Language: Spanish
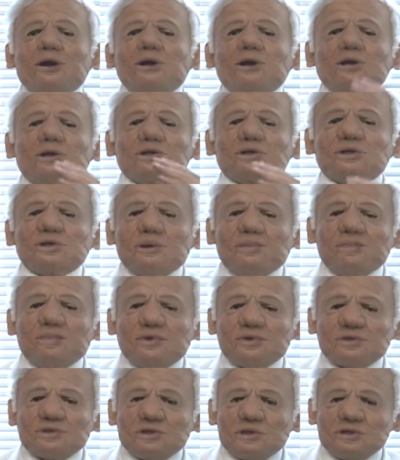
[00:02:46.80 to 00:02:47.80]
Y se
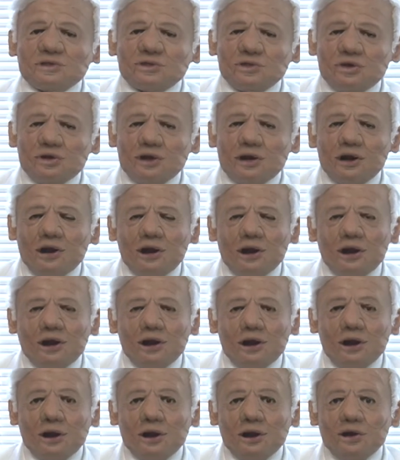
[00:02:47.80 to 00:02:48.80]
posesiona
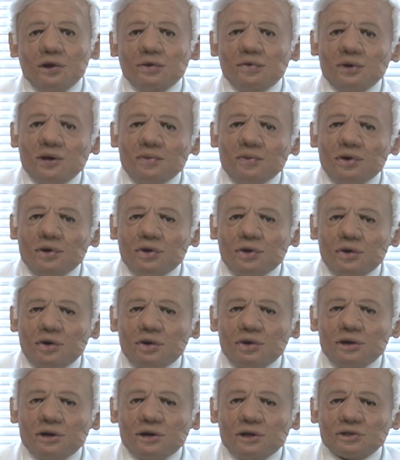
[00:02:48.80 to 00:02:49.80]
el nuevo
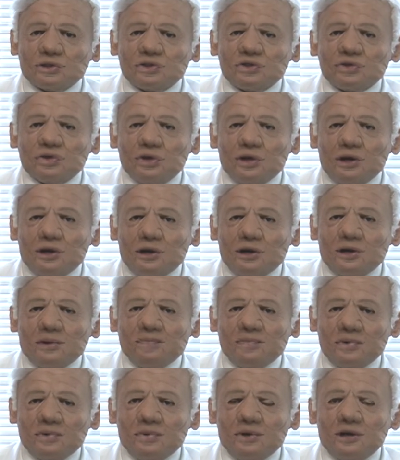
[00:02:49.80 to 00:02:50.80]
Congreso de la
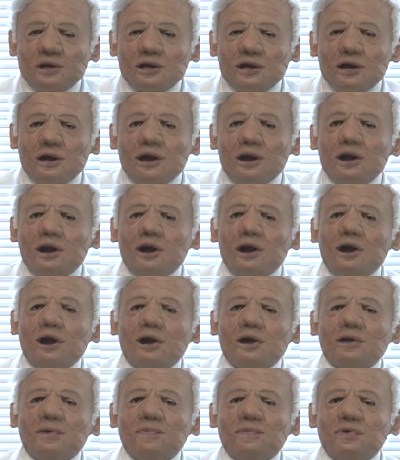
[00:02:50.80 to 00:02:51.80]
República.
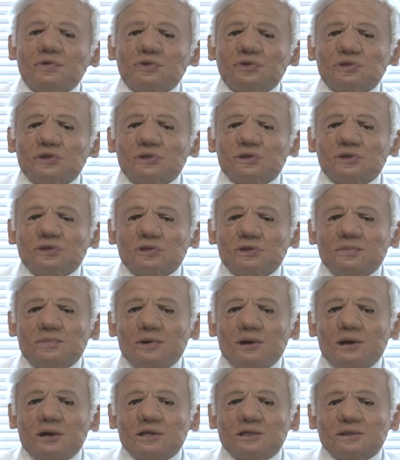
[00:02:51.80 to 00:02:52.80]
Hay
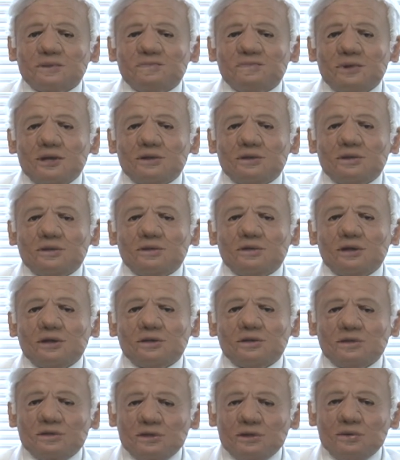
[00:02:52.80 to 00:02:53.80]
muchísima
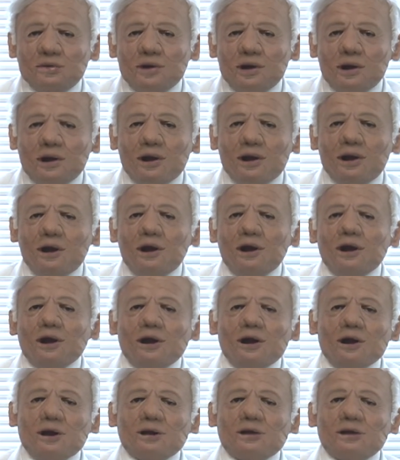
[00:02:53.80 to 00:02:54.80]
expectativa.
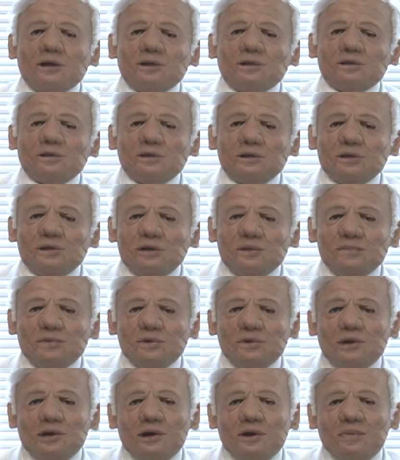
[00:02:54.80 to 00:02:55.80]
Aquí
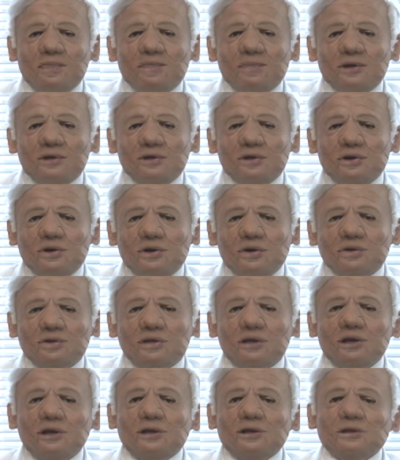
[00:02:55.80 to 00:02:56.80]
tenemos la
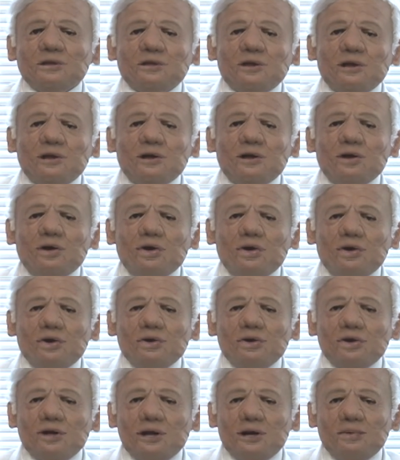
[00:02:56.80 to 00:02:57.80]
opinión del
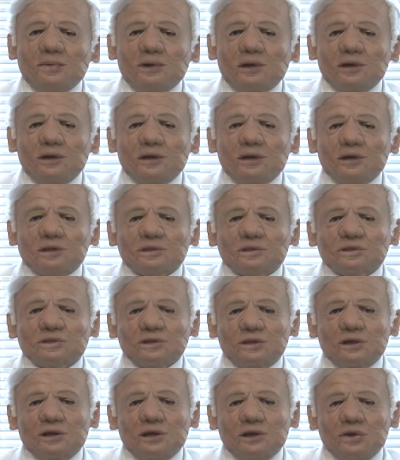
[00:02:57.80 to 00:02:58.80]
honorable
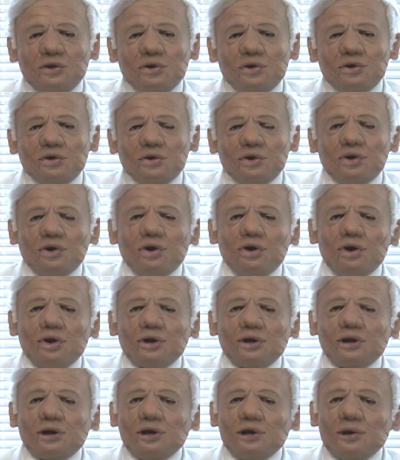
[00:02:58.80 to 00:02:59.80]
senador
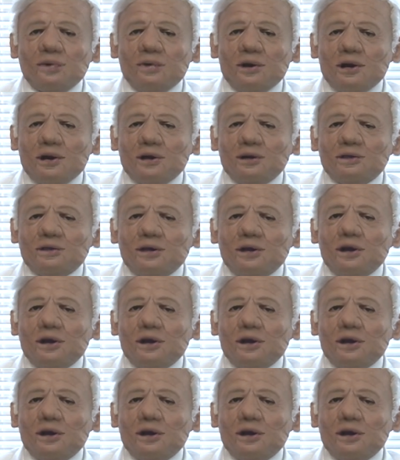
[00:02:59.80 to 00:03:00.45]
Jorge Iván